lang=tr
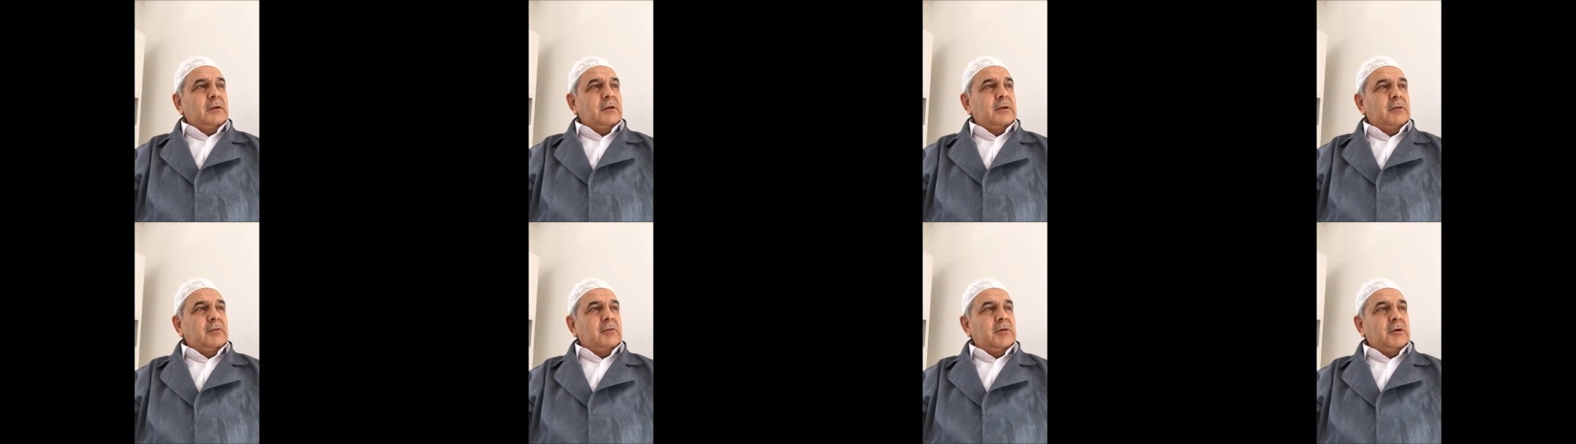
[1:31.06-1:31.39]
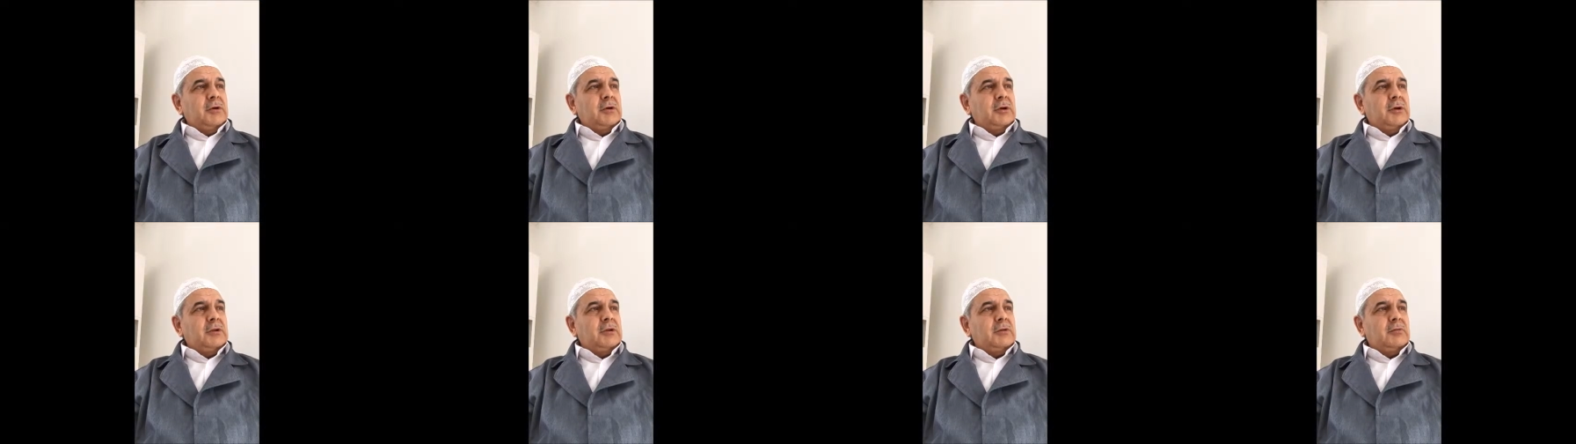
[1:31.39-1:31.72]

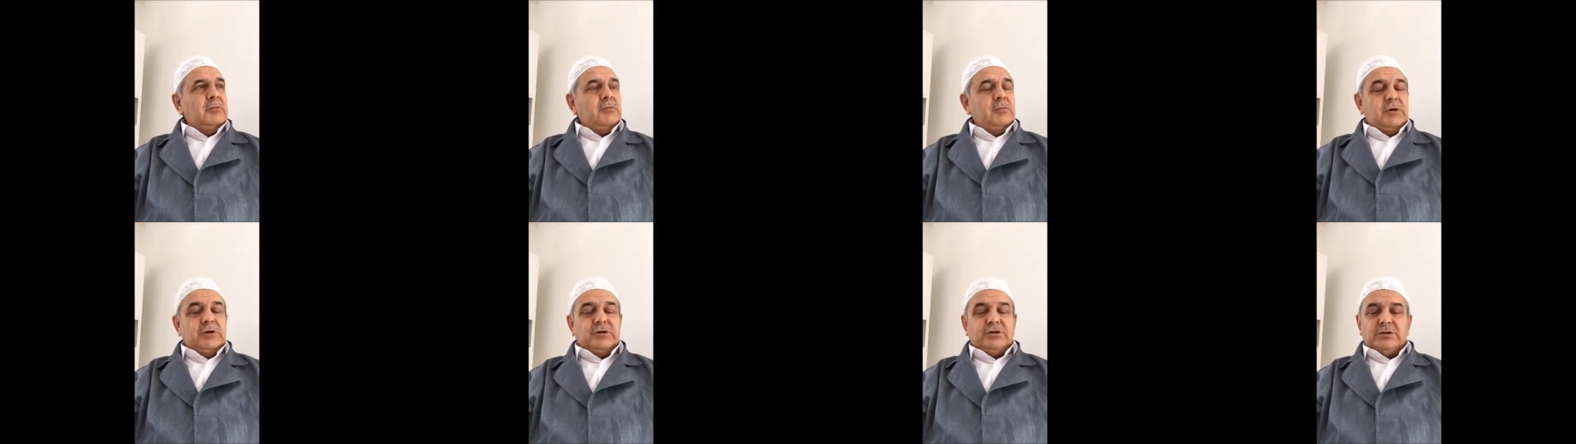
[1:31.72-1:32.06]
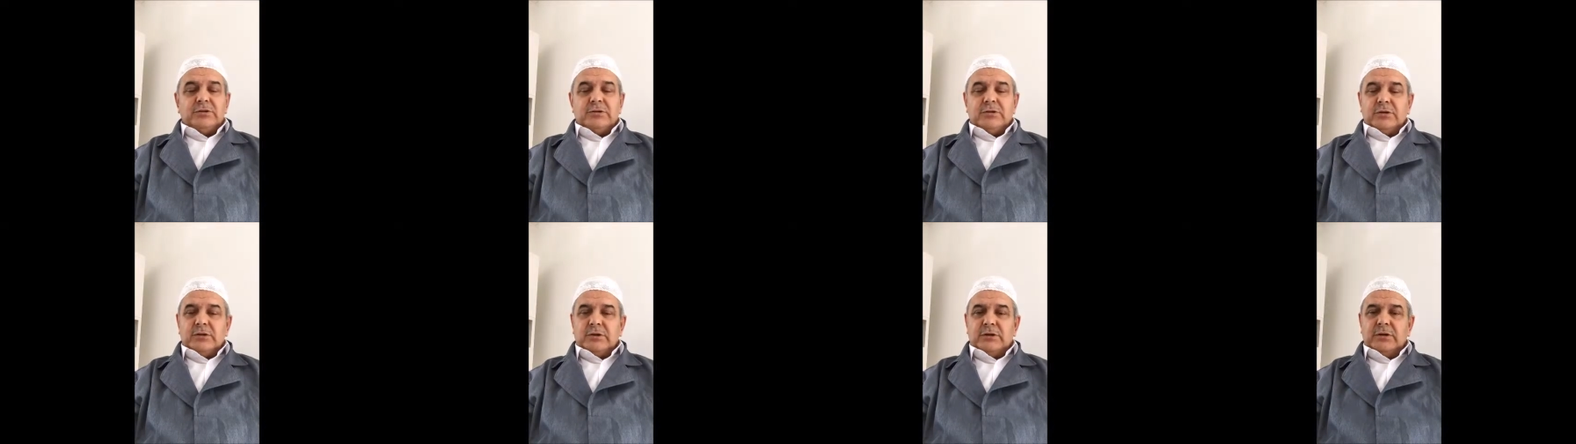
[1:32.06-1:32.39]
Rivayetin
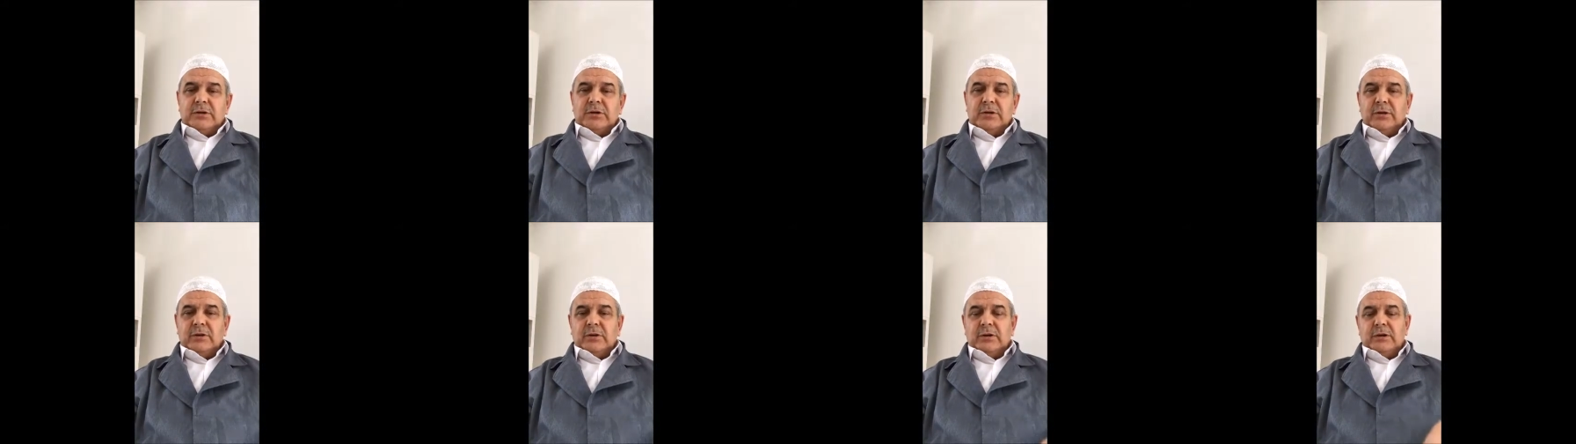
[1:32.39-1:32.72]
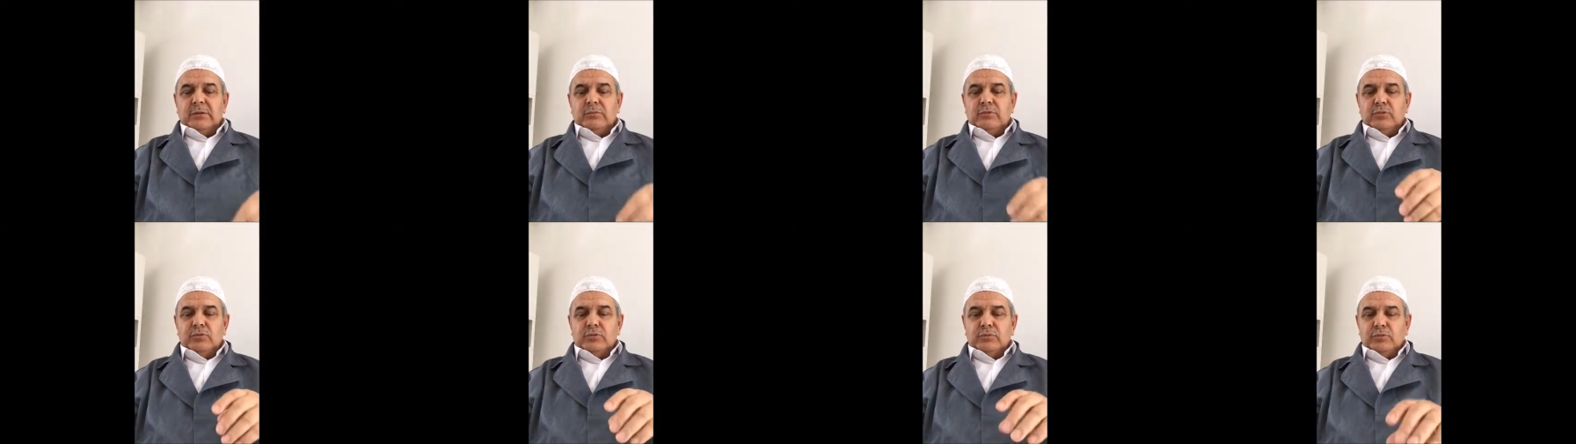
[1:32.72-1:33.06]
başında
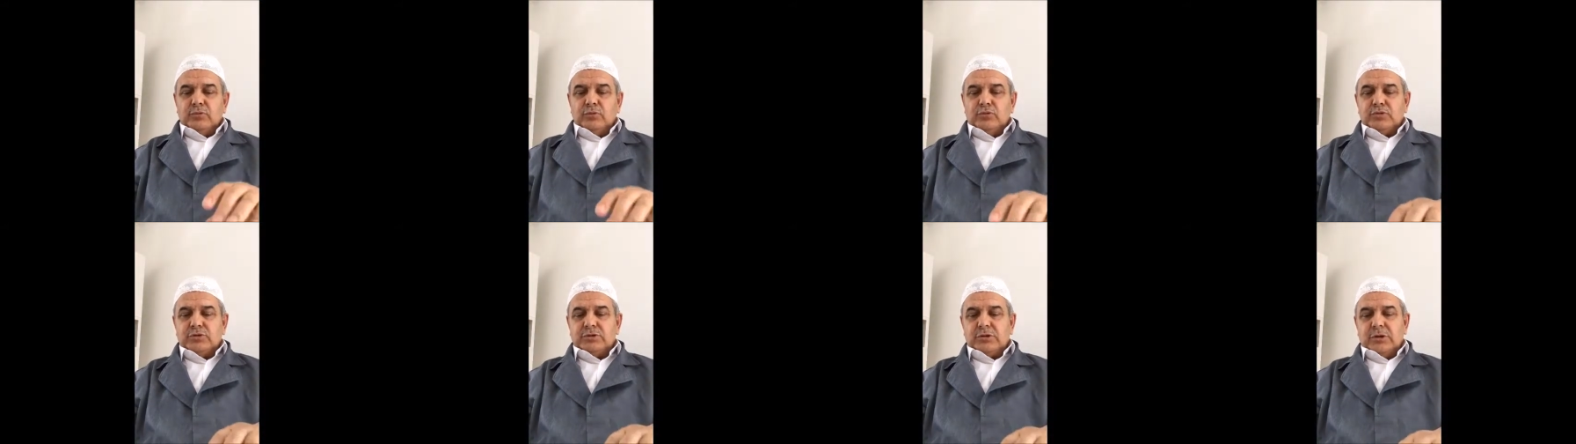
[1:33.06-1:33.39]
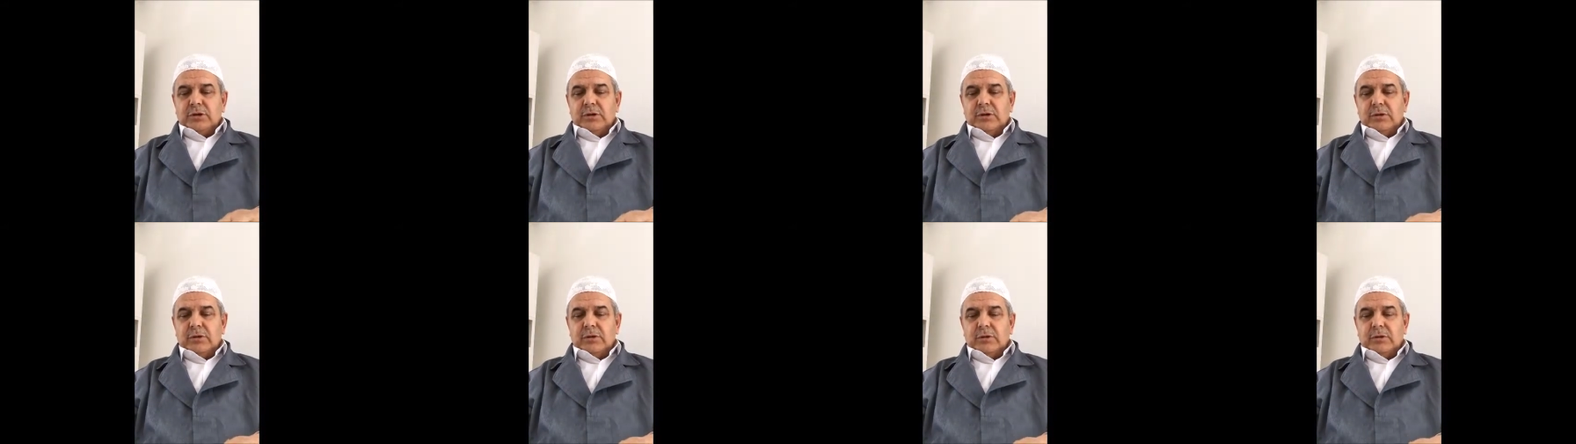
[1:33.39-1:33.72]
Ebu
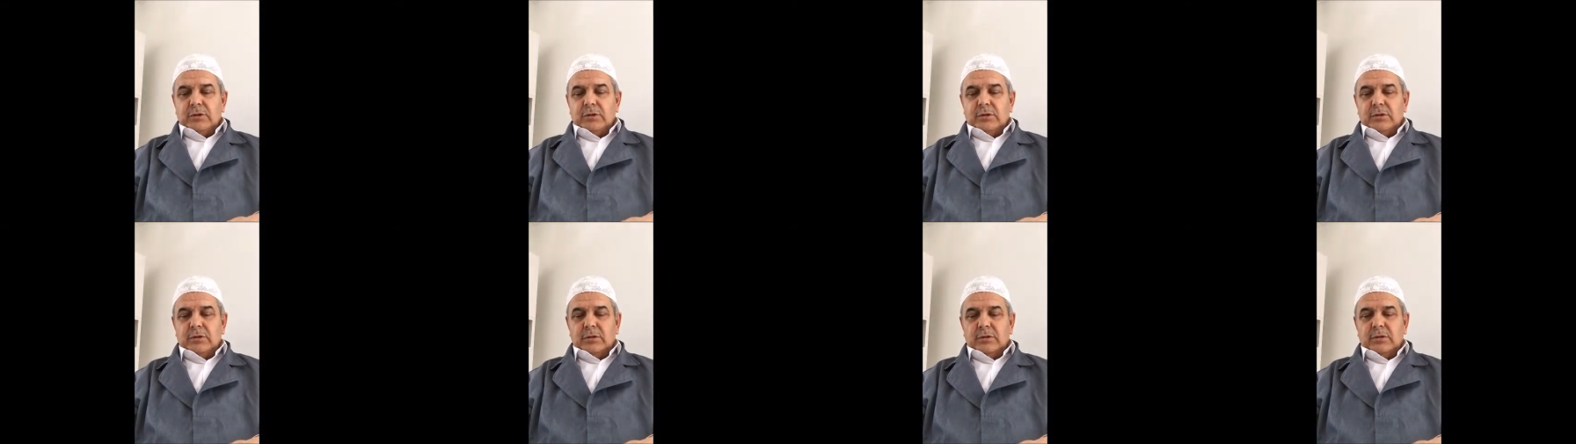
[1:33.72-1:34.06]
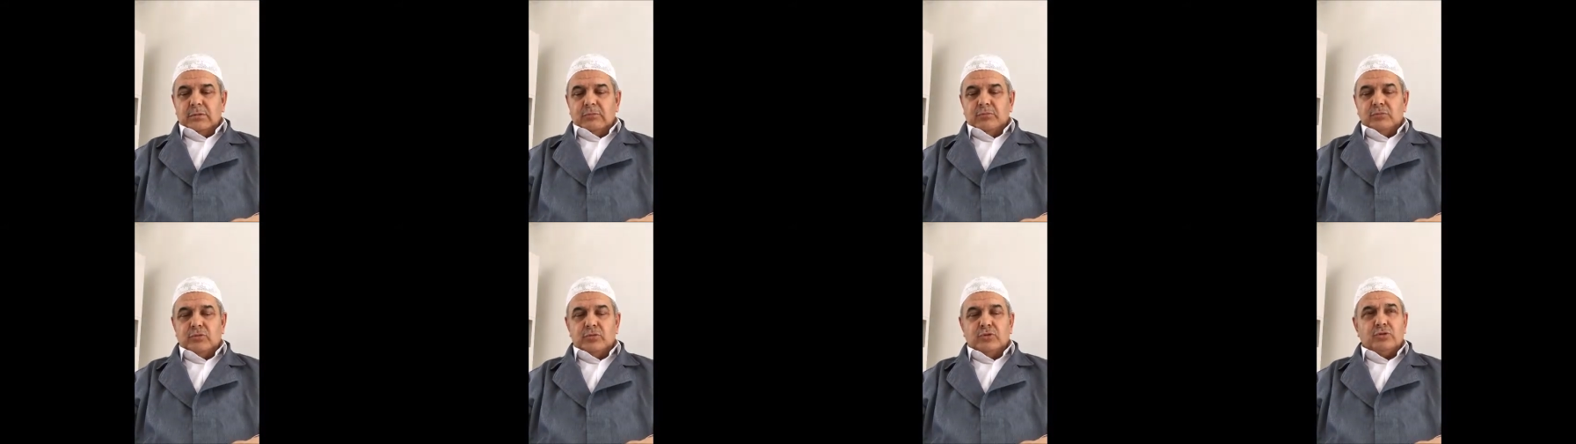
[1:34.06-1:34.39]
Musal,
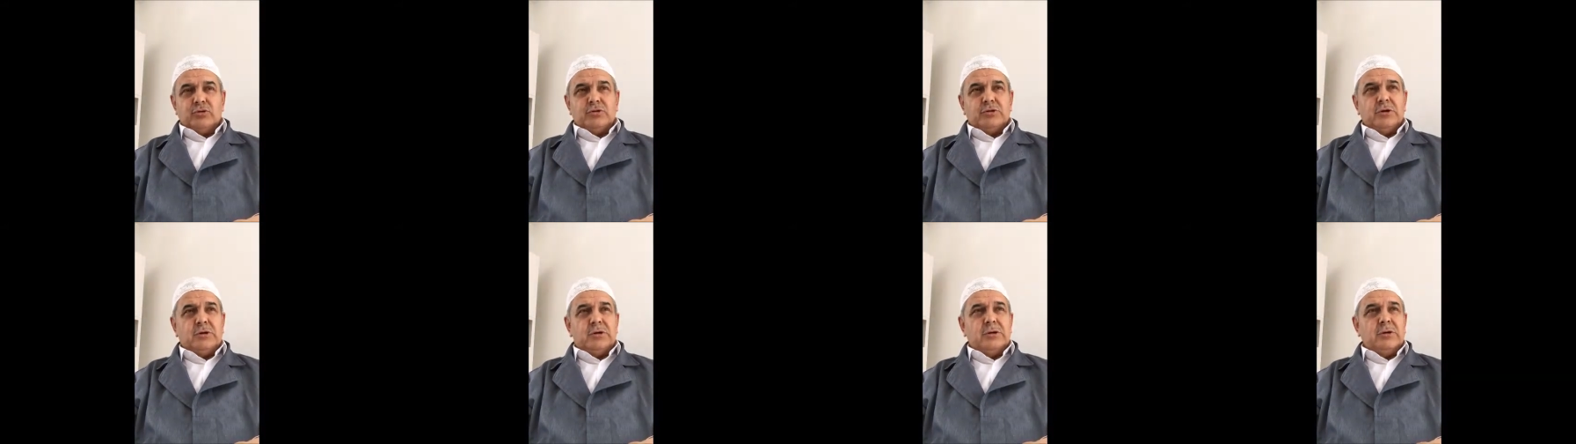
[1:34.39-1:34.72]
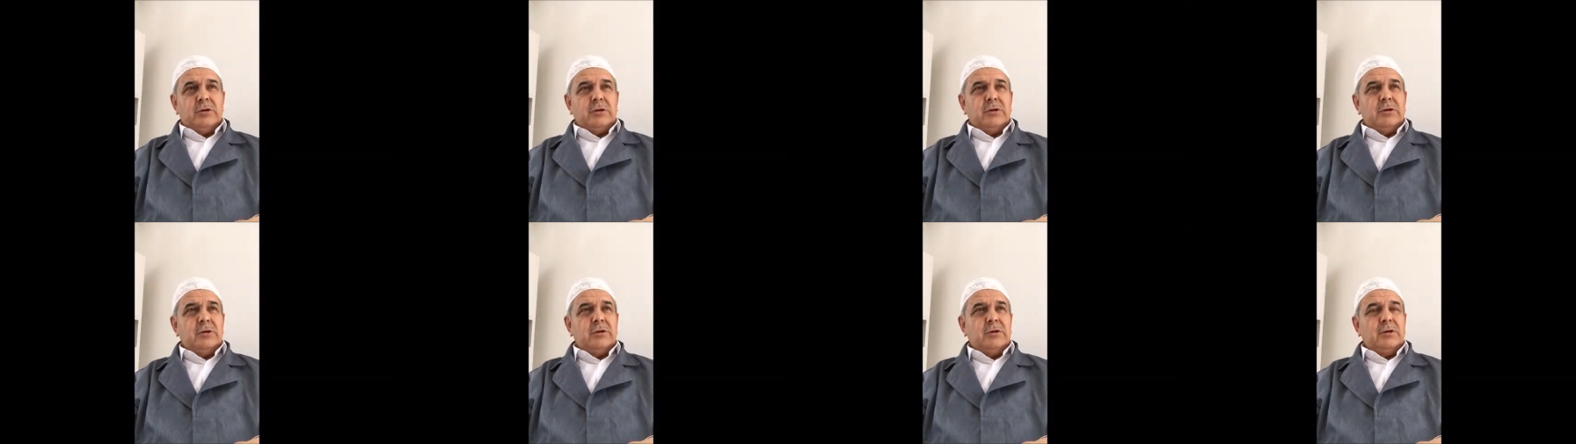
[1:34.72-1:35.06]
Musa